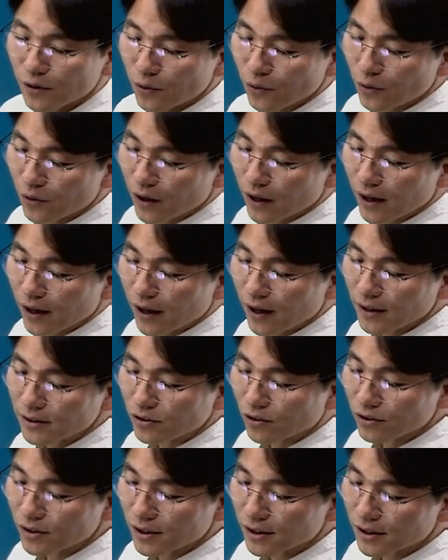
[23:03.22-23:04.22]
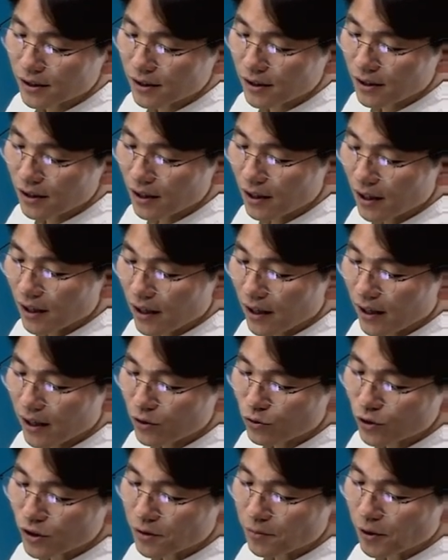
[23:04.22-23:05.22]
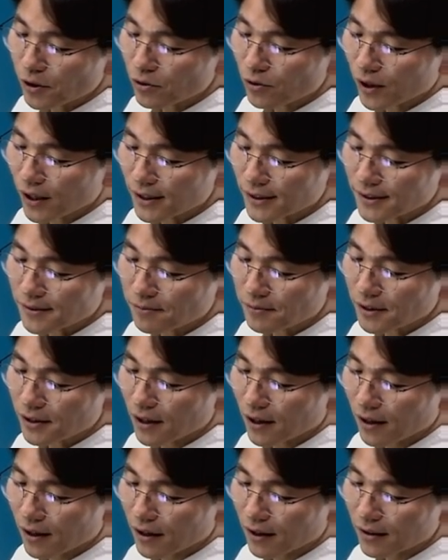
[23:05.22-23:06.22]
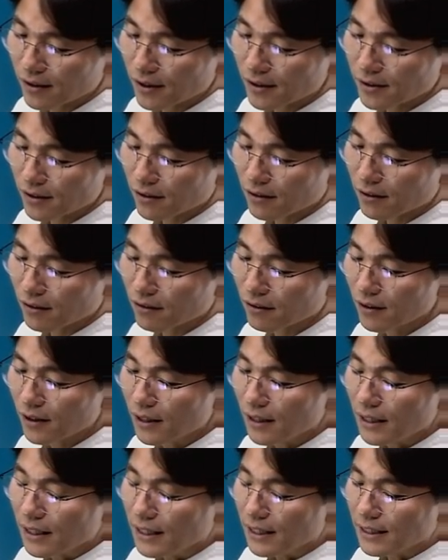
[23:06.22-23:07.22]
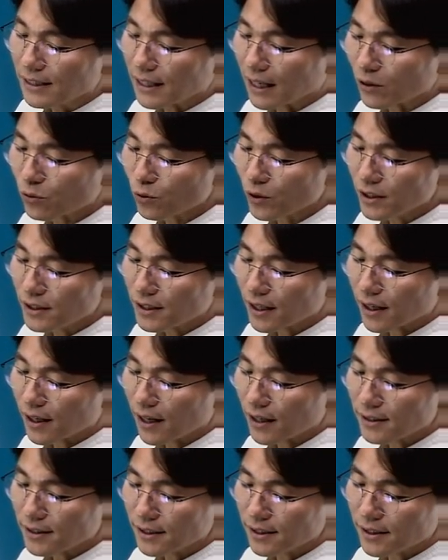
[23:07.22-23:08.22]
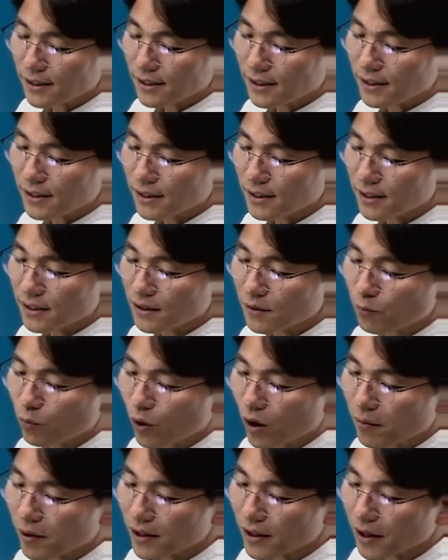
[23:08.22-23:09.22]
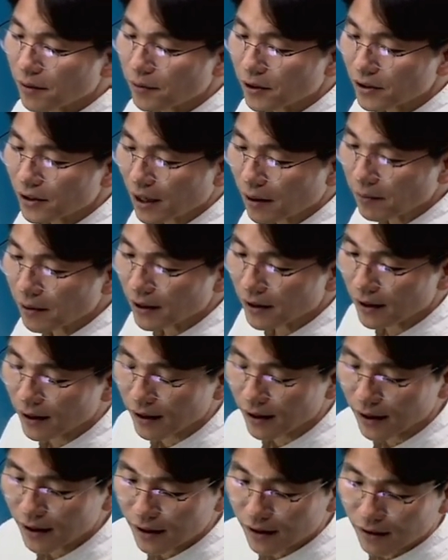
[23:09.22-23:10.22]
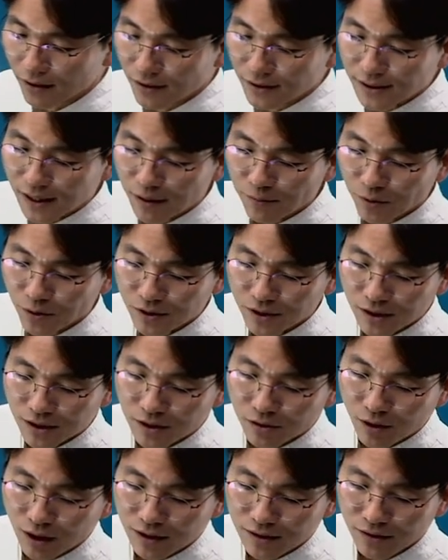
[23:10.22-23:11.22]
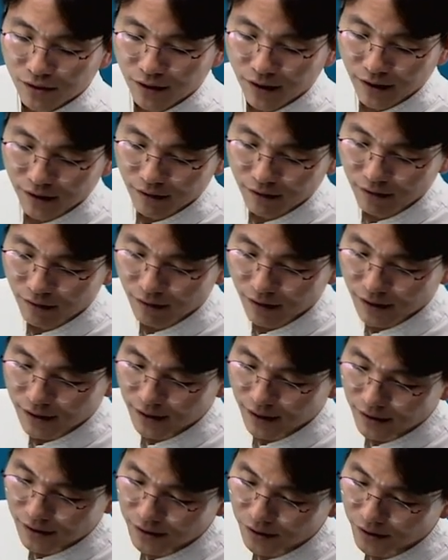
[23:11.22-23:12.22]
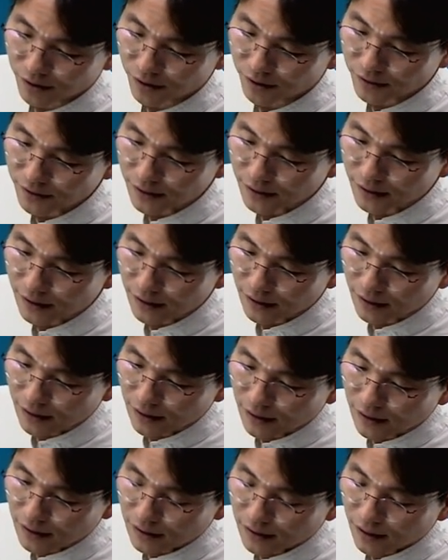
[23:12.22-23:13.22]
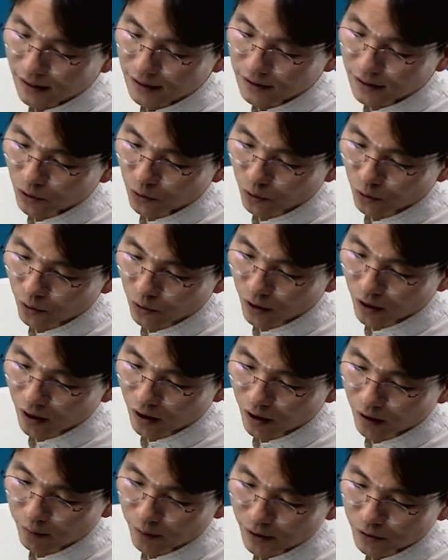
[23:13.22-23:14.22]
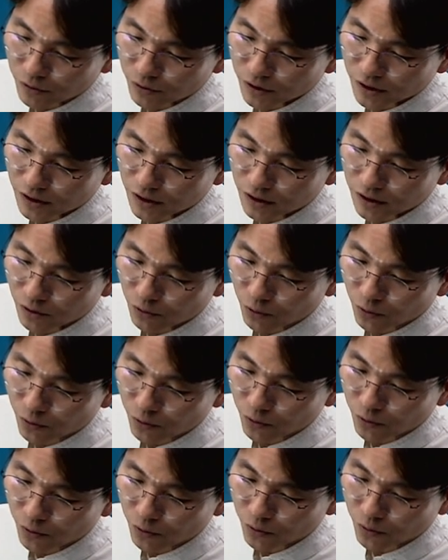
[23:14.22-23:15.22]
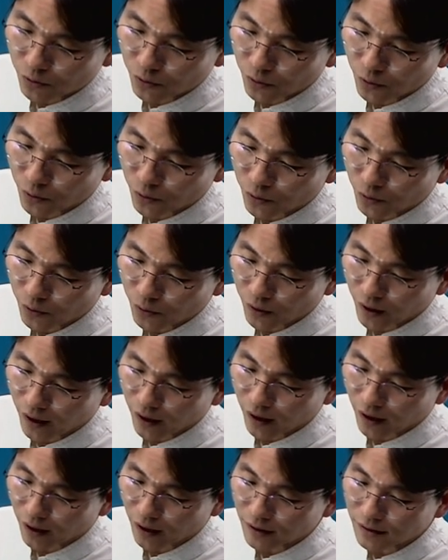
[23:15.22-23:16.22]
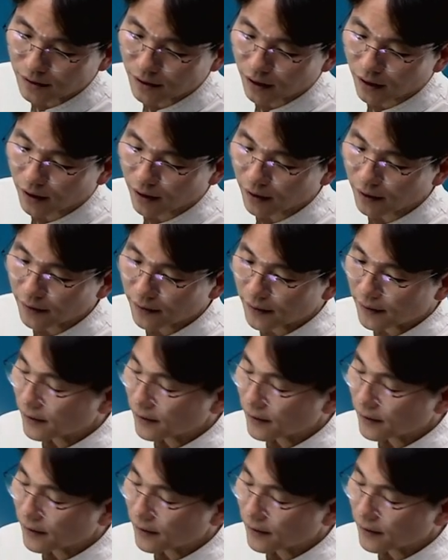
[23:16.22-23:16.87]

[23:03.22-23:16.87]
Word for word: 이렇게 정리를 해 두시면 되겠습니다. 그래서 이 자동이체까지 포함한다면 답이 어 4번이 되는 거예요. 아시겠죠? 자, 이제 그렇게 봐두시고요. 예, 이제